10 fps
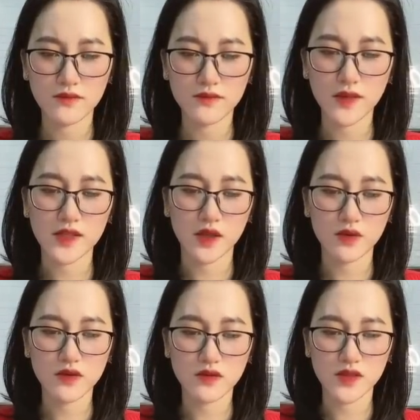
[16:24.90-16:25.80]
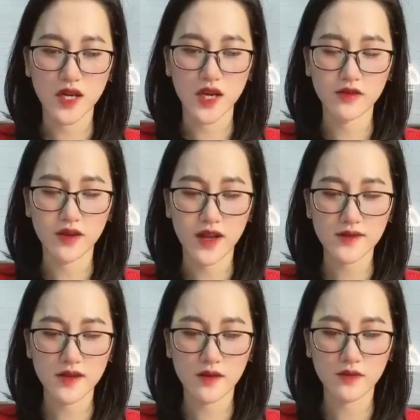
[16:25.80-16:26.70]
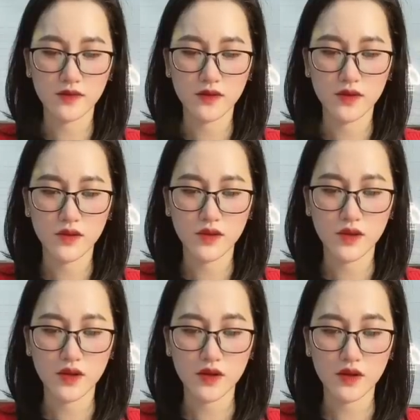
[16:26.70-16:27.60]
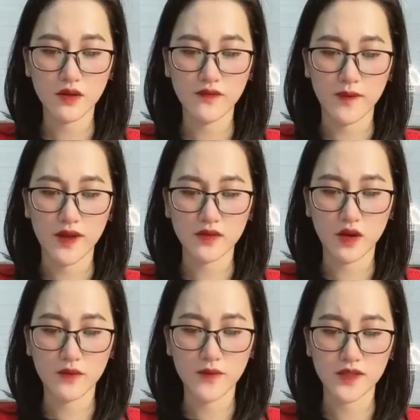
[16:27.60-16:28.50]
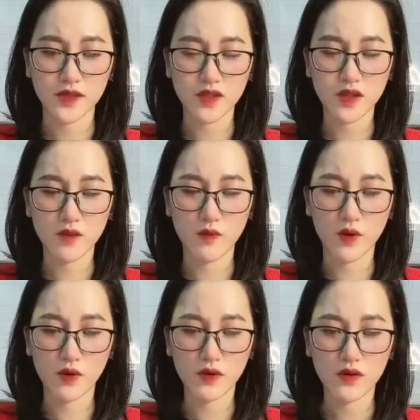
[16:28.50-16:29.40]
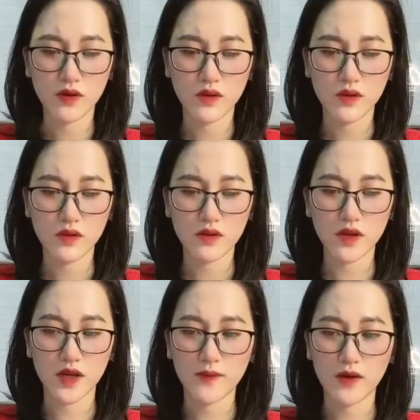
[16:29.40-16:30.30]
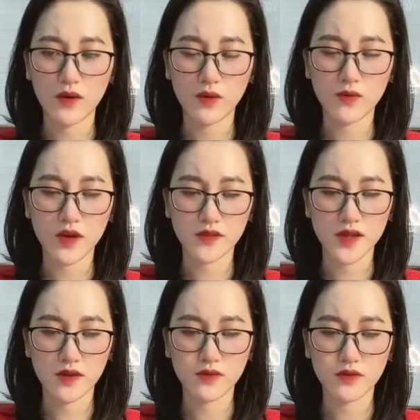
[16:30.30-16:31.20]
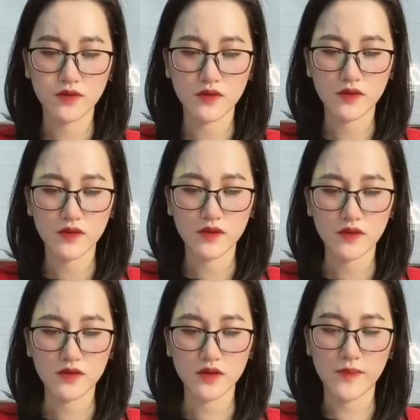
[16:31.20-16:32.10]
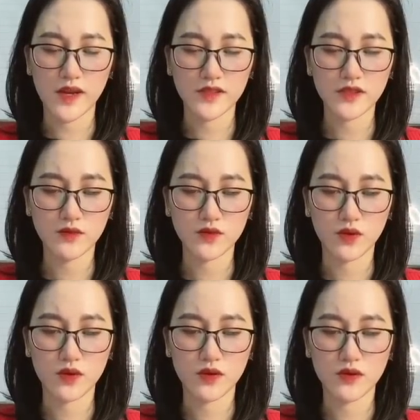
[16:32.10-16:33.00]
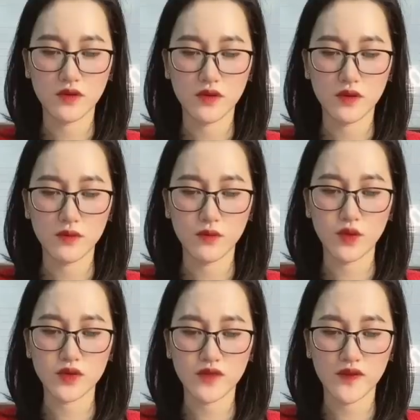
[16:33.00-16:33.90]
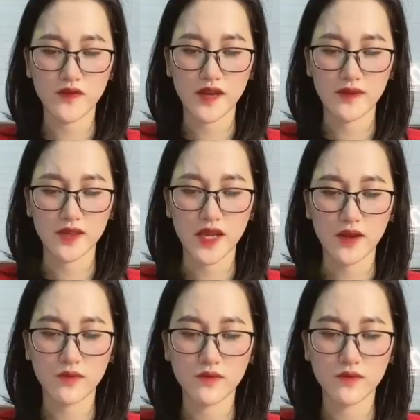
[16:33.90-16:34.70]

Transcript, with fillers: Mẹ cháu thực sự sẽ lấy người khác sao? Không phải bác nói mẹ cháu rất yêu bố, đợi đến bao lâu cũng đợi sao? rồi mẹ lấy chồng rồi, bố trở về phải làm thế nào?